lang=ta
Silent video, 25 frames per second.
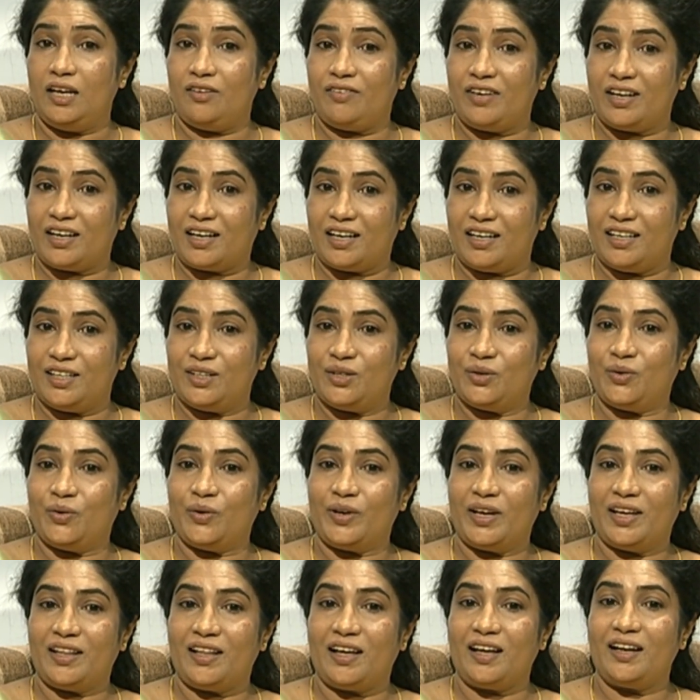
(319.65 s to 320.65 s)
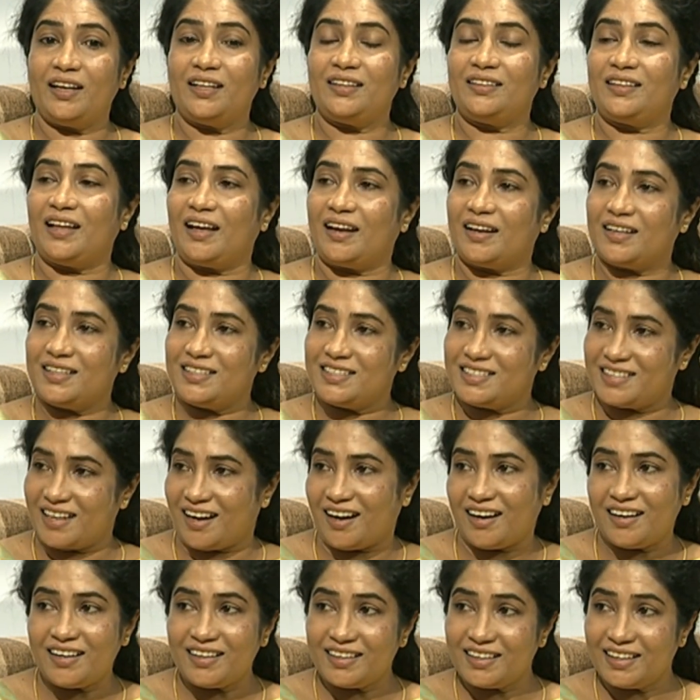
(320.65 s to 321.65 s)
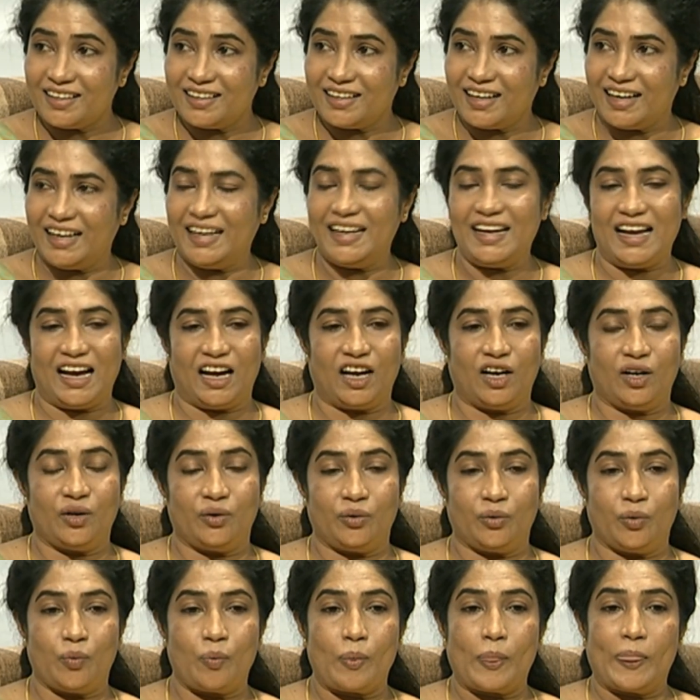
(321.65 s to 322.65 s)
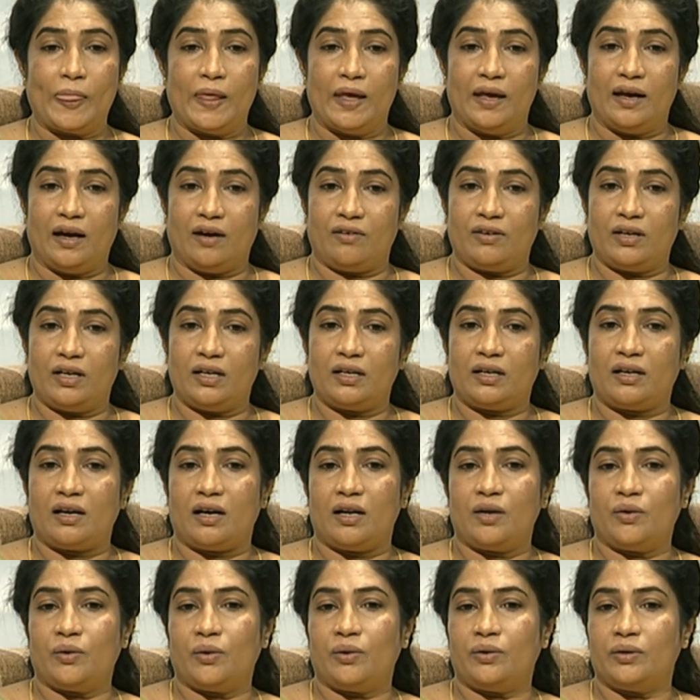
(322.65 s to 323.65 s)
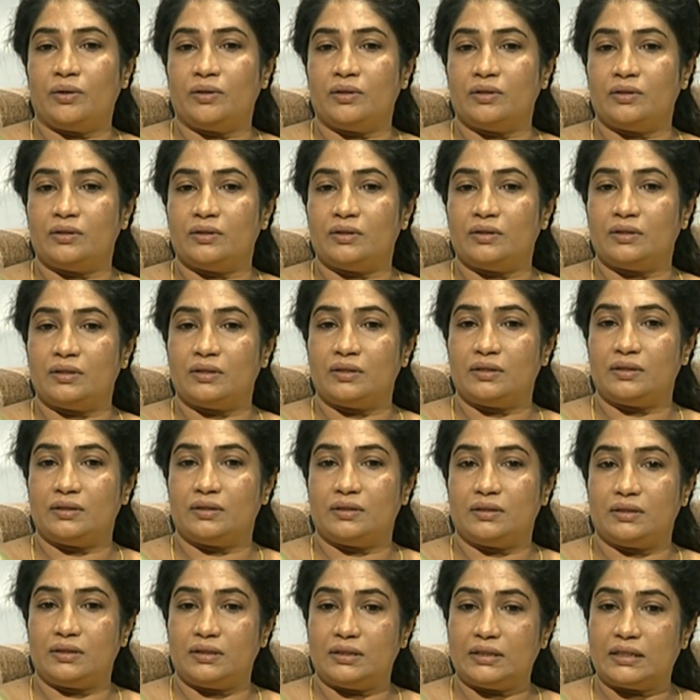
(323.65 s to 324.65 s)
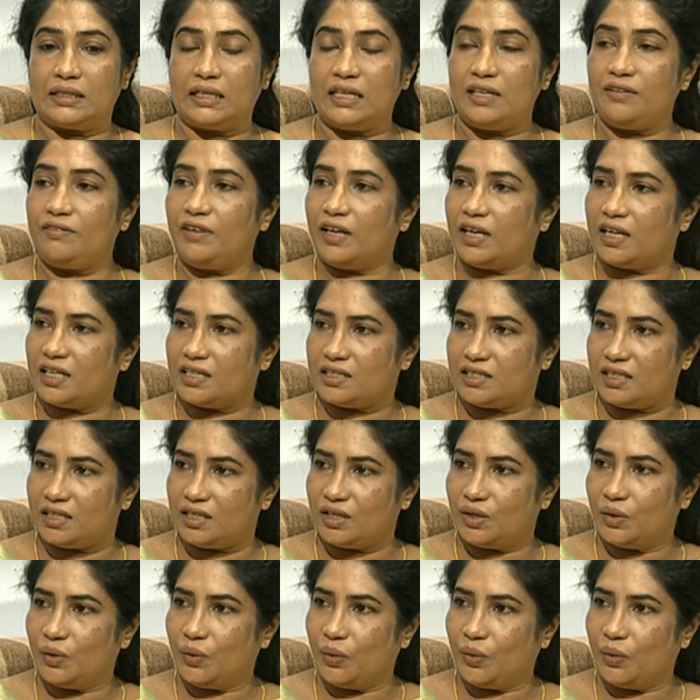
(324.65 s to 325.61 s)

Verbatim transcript: இவர்கள் இதுக்குரியதான தர சான்றிதழ்களை நாங்கள் ஒரு அவர்களுக்கான ஒரு கன்விகேஷன்